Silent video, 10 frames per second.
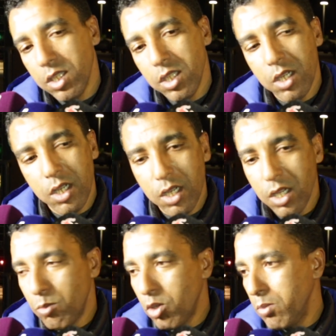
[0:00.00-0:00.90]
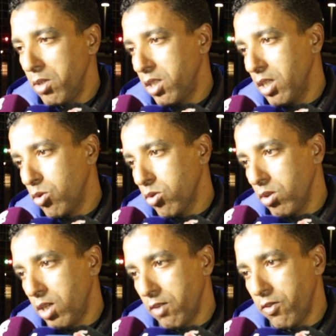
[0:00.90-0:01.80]
عندنا المقابله ديال
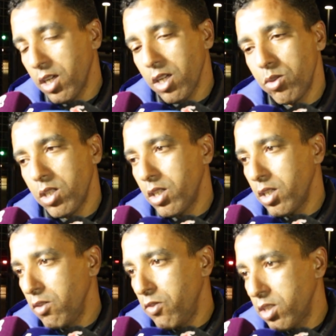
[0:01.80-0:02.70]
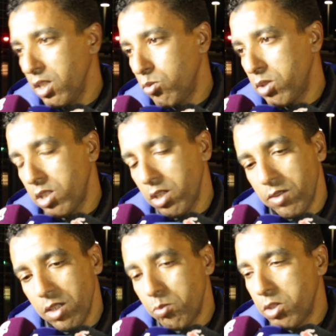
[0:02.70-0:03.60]
البطوله فريق الوداد الرياضي الفاسي
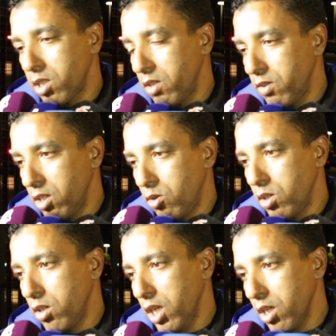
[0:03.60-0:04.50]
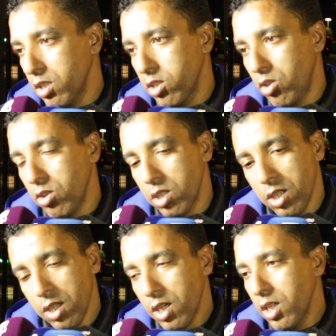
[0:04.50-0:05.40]
لوبجيكتيف ديالو هو يحقق الصعود
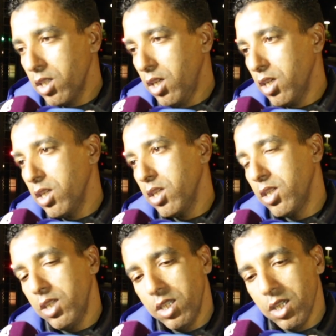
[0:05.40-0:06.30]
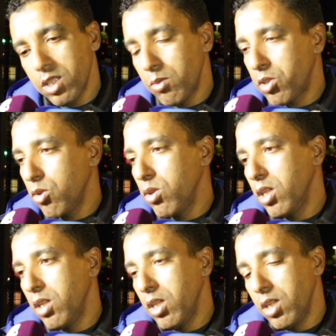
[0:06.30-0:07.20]
غادي يعني غادي نمشيو
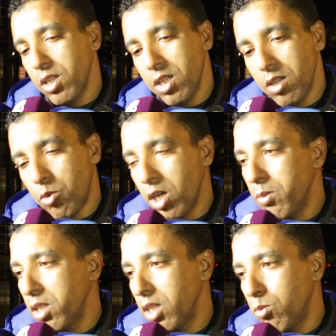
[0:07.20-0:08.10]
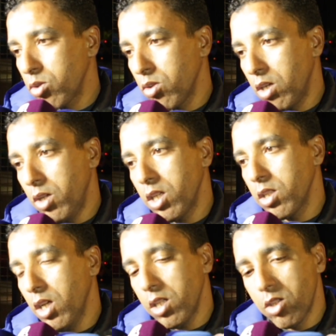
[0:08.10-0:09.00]
للمقابله ديال البطوله
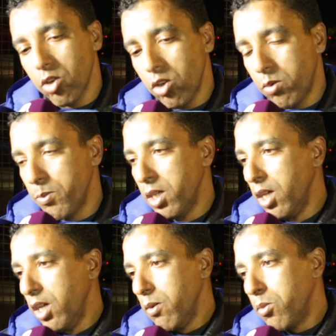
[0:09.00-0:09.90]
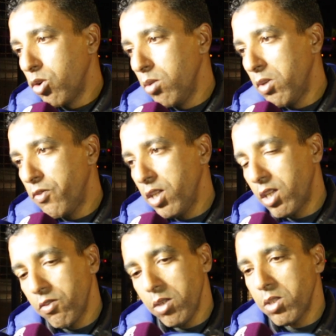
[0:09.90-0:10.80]
ونحضروا لهم كل ما فيه
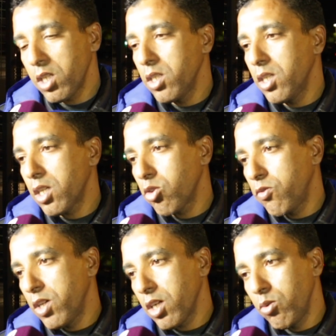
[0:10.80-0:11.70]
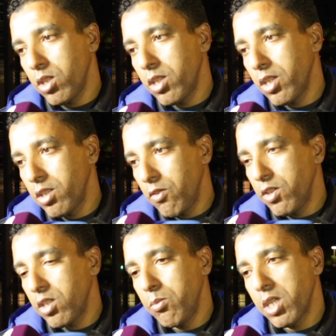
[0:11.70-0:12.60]
الكفايه باش اننا نردوا فريق الوداد هذه
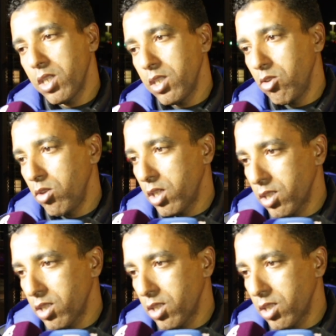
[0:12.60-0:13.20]
الفاسي المكانه ديالو اللي